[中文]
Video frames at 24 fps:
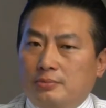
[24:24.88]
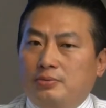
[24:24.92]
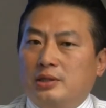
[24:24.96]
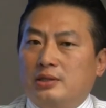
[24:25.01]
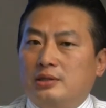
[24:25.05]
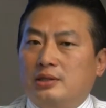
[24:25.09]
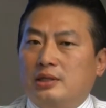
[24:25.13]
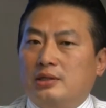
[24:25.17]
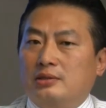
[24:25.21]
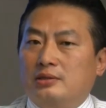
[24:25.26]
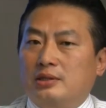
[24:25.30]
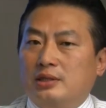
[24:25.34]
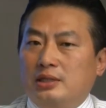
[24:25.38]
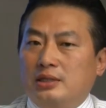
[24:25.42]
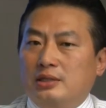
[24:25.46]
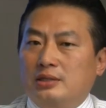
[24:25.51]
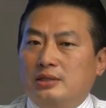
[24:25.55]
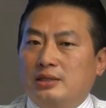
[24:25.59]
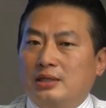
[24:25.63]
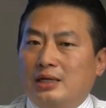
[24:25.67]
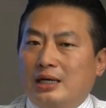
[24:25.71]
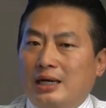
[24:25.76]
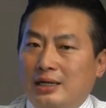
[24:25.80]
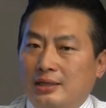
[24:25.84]
那
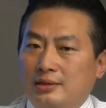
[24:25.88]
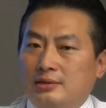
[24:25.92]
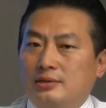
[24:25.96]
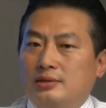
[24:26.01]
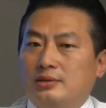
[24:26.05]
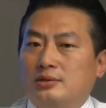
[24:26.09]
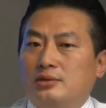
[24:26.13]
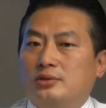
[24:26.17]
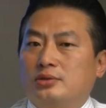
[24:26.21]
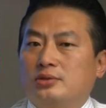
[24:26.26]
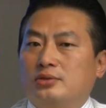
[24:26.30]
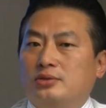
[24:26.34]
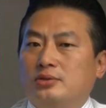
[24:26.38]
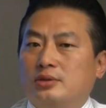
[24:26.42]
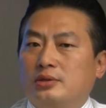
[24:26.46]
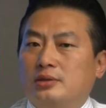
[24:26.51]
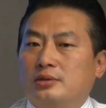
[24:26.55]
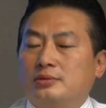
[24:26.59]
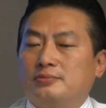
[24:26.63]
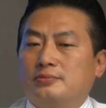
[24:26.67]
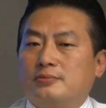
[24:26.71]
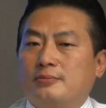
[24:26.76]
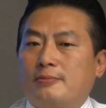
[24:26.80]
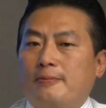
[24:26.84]
最近碰到的一些
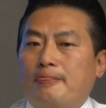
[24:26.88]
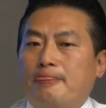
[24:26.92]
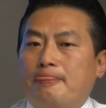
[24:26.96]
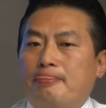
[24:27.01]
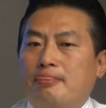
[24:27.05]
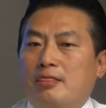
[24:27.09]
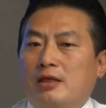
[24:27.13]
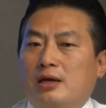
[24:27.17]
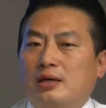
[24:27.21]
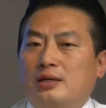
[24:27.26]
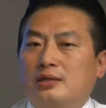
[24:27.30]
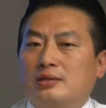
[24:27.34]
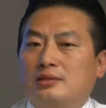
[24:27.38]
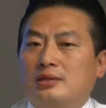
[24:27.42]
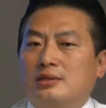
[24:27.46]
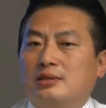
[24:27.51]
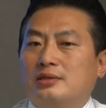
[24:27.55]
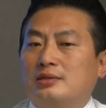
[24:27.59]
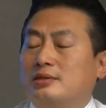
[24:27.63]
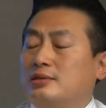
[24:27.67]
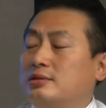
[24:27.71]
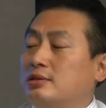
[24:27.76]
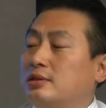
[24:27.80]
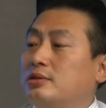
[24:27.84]
案子，就是说。
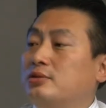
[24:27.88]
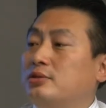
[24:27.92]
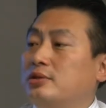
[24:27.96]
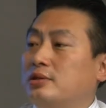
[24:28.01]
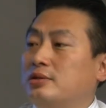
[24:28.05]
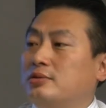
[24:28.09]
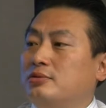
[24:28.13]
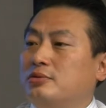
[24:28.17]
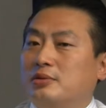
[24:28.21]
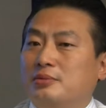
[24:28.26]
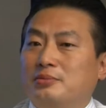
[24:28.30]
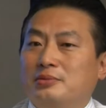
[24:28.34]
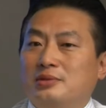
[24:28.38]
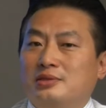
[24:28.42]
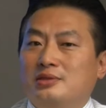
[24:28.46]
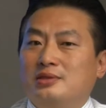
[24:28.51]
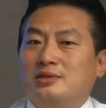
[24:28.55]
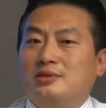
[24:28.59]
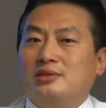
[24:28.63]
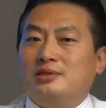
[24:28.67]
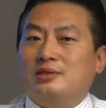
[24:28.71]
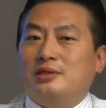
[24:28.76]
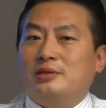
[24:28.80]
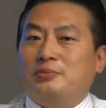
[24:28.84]
啊，这个
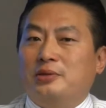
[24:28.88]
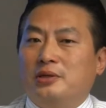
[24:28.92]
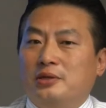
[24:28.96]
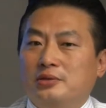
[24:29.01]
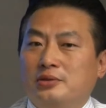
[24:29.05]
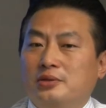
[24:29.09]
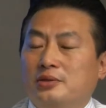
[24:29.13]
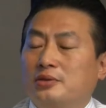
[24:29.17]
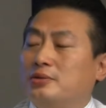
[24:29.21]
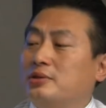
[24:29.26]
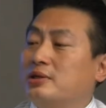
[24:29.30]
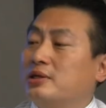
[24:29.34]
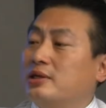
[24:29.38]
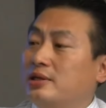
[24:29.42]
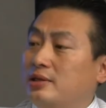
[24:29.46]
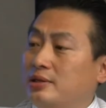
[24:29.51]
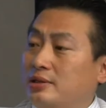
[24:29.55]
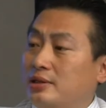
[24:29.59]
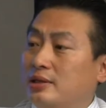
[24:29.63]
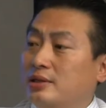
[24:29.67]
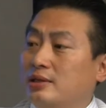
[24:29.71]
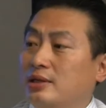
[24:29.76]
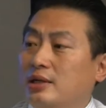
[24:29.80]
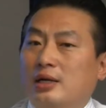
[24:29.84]
是针对我们自
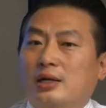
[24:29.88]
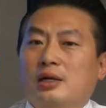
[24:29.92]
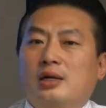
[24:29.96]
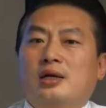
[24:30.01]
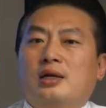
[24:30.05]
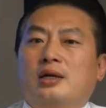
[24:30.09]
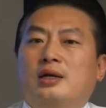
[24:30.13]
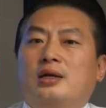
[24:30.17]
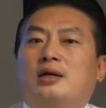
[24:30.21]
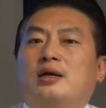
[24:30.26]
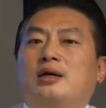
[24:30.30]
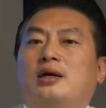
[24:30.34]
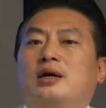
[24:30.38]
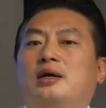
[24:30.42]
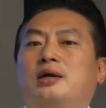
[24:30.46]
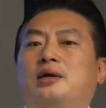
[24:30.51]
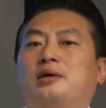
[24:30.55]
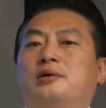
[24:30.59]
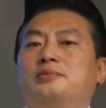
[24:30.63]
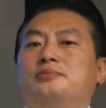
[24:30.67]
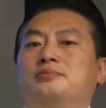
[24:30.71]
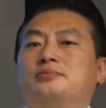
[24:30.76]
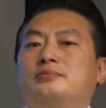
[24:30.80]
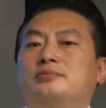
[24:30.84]
己的朋友或客人，
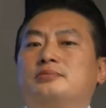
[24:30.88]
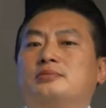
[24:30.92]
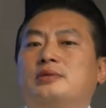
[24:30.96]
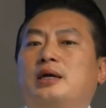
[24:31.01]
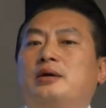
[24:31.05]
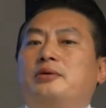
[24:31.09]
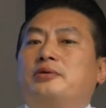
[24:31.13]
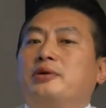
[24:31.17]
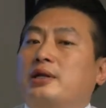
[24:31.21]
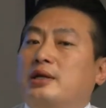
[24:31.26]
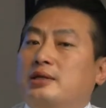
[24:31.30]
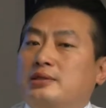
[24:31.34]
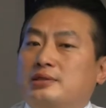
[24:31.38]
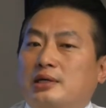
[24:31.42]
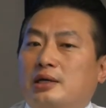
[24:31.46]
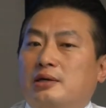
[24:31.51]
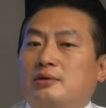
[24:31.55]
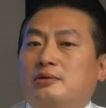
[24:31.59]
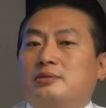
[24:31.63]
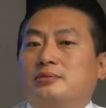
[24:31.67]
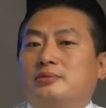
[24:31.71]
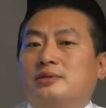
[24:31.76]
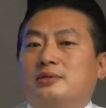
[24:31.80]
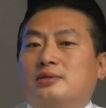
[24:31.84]

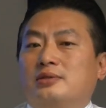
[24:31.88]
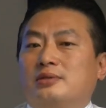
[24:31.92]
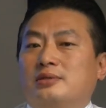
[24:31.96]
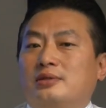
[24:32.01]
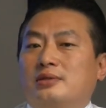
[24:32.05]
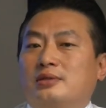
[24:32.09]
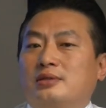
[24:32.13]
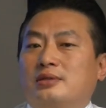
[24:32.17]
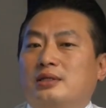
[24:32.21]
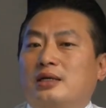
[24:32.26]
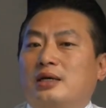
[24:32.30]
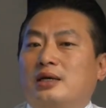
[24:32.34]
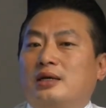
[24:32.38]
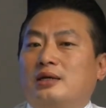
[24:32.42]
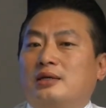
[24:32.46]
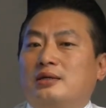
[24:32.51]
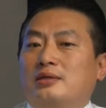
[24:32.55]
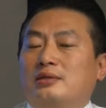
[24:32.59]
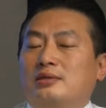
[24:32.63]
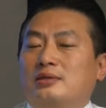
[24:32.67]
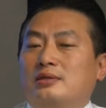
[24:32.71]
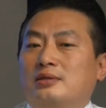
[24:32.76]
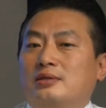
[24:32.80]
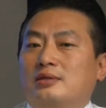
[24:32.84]
嗯，他会来找
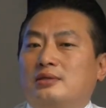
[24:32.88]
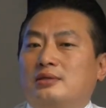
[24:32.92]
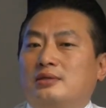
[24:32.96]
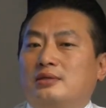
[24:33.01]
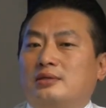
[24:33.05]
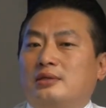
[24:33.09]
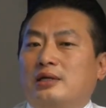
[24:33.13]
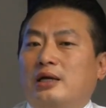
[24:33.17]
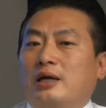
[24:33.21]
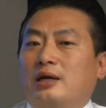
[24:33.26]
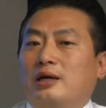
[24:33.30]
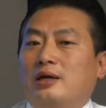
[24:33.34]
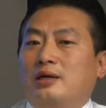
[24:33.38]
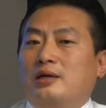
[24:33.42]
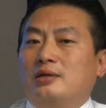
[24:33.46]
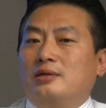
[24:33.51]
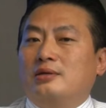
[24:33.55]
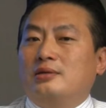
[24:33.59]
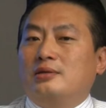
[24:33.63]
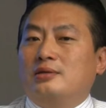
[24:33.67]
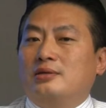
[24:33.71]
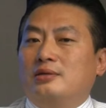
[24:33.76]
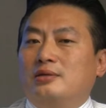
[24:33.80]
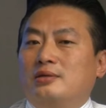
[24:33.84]
我们，那
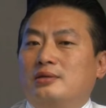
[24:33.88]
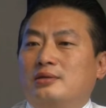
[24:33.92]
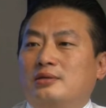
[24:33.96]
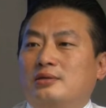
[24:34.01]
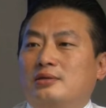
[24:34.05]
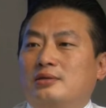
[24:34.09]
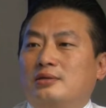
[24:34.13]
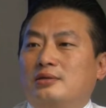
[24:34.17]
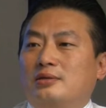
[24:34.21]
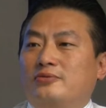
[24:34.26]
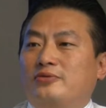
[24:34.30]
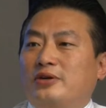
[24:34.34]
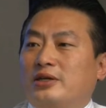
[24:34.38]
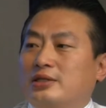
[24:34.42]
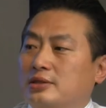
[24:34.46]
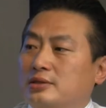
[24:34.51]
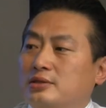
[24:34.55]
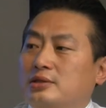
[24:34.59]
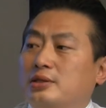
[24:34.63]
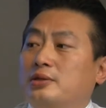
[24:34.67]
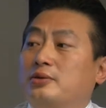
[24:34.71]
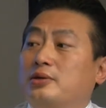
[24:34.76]
他